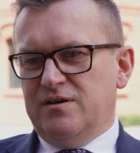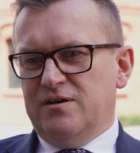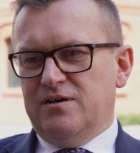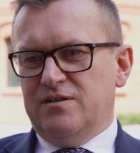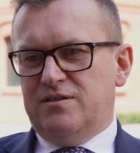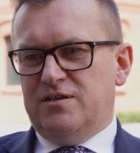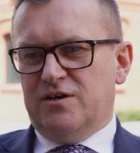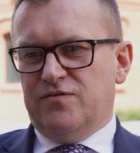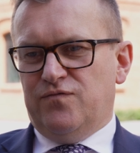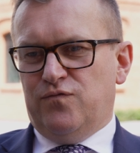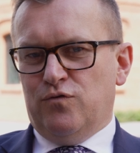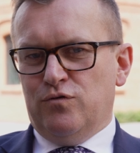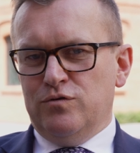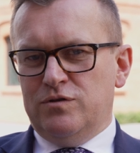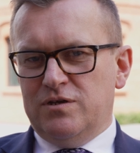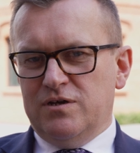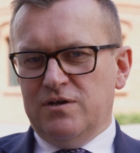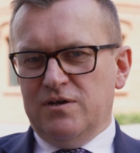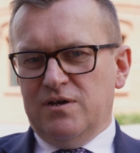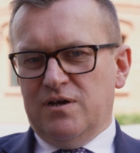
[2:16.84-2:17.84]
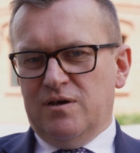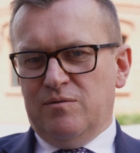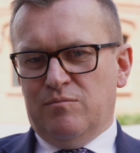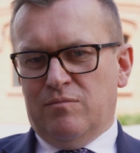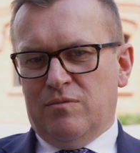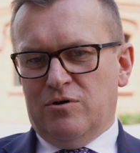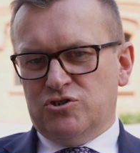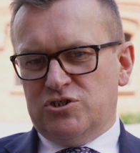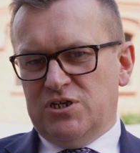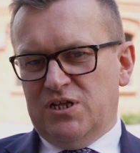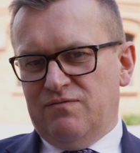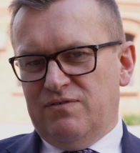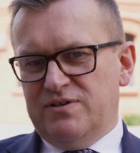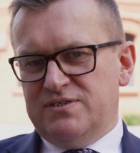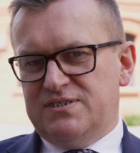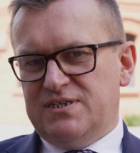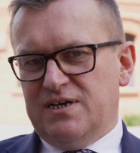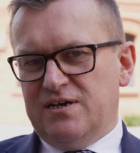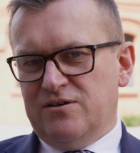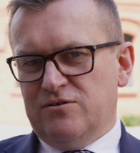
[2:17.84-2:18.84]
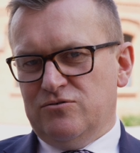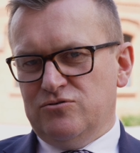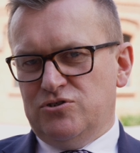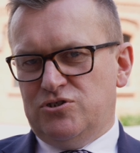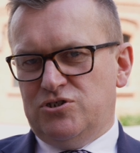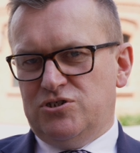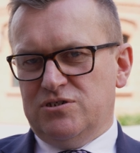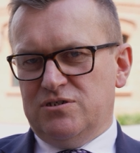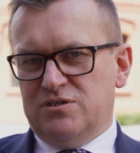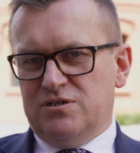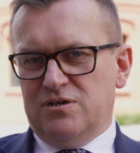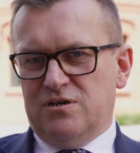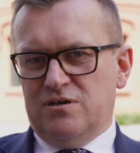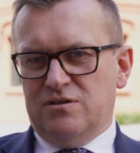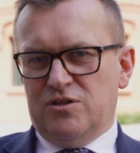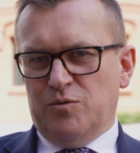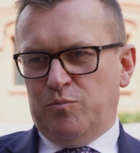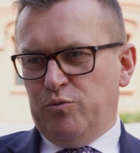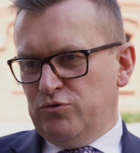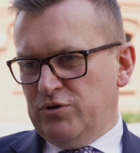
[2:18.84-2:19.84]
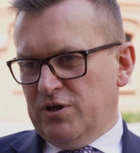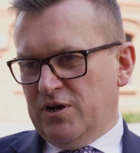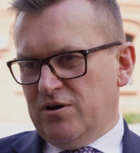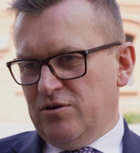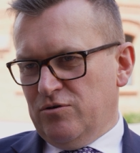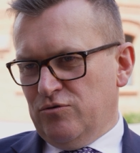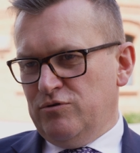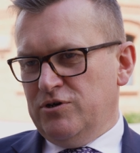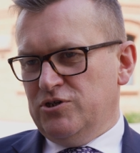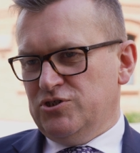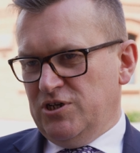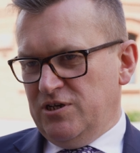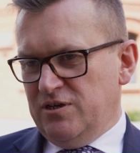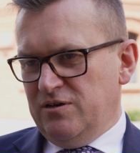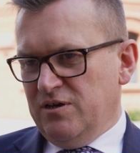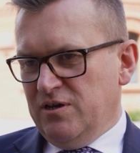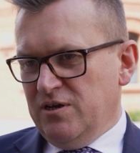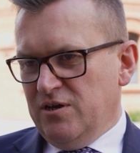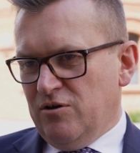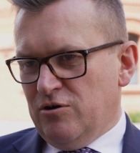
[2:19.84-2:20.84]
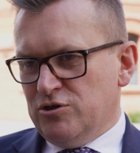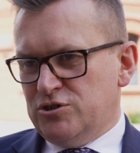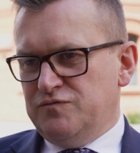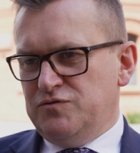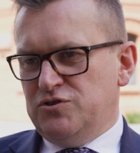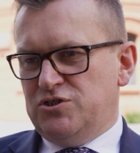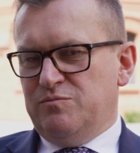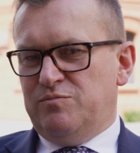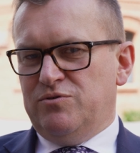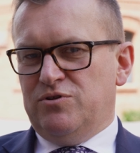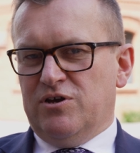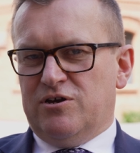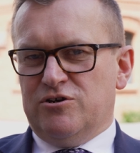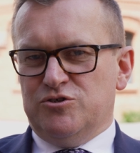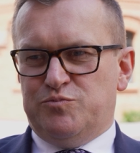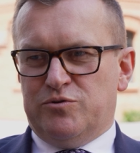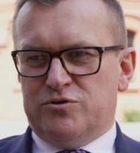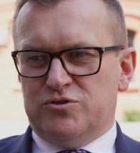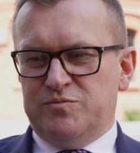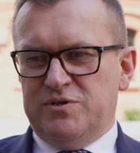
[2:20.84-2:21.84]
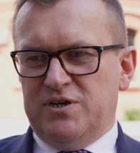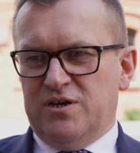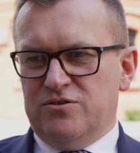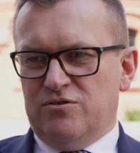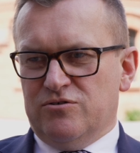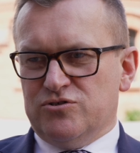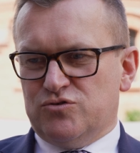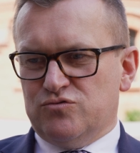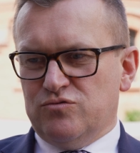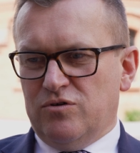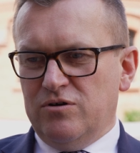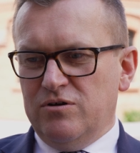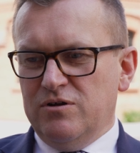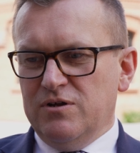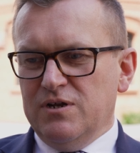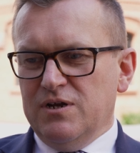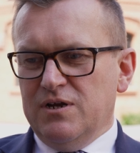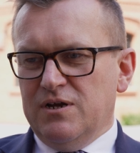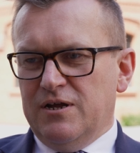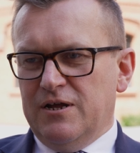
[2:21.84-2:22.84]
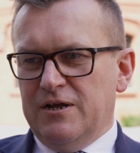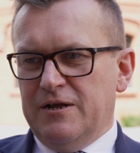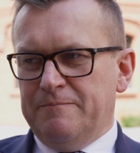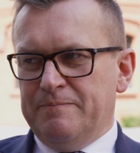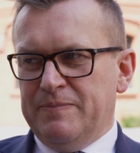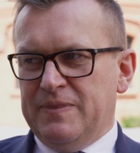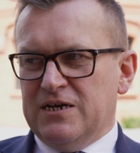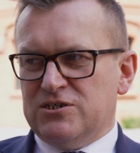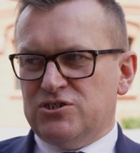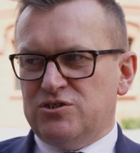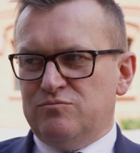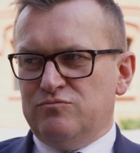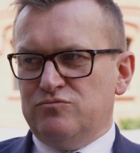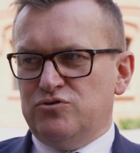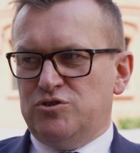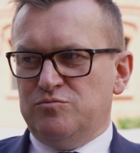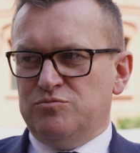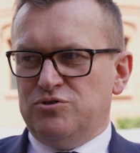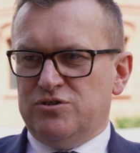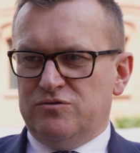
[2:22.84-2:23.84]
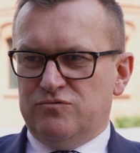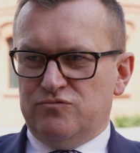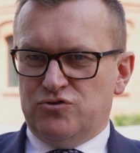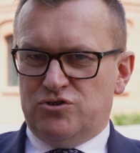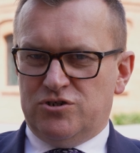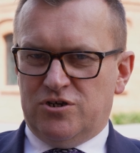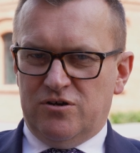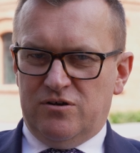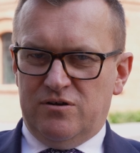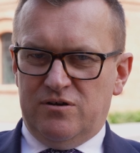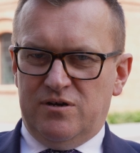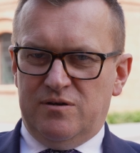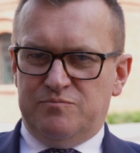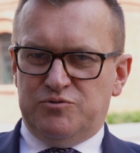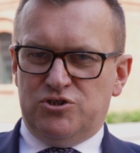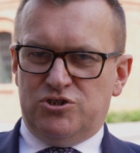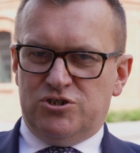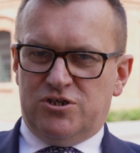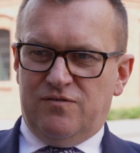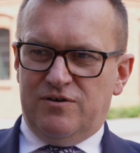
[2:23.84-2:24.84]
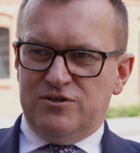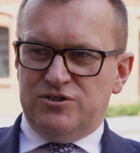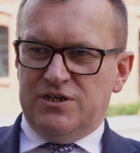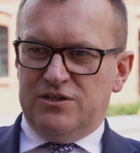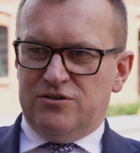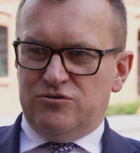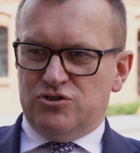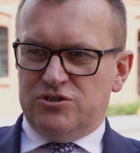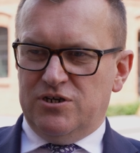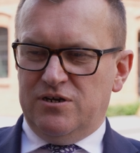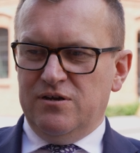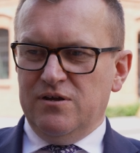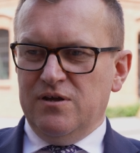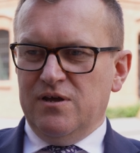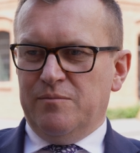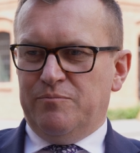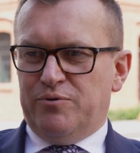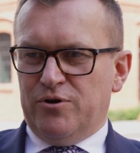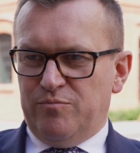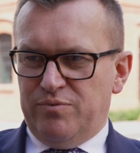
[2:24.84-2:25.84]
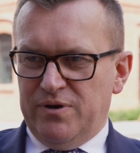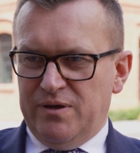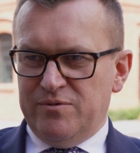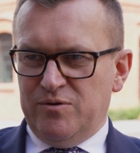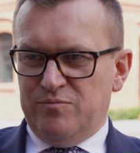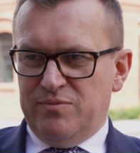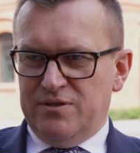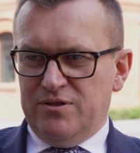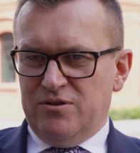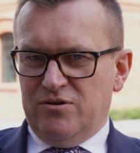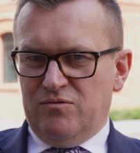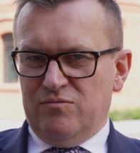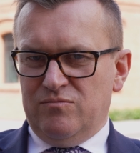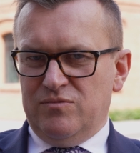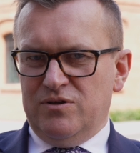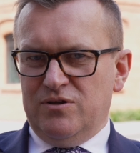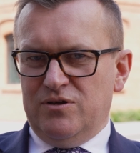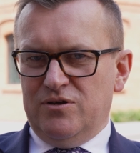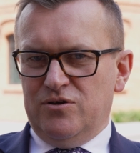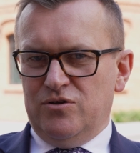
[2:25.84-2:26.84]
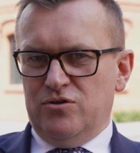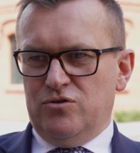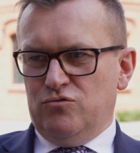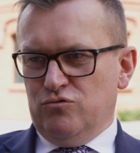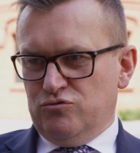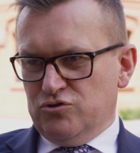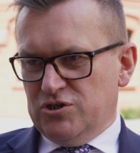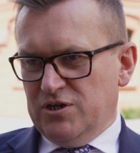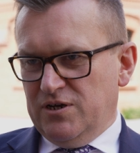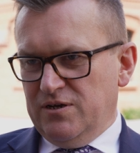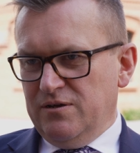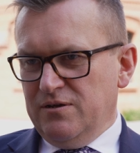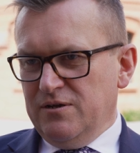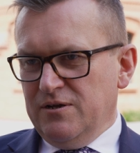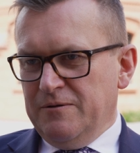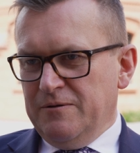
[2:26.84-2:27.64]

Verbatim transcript: e, tych wód może nawet zająć e, do półtora roku, jeżeli oczywiście by do jakiegoś porozumienia doszło. Także musimy się przeszykować na to, że problemy będą duże,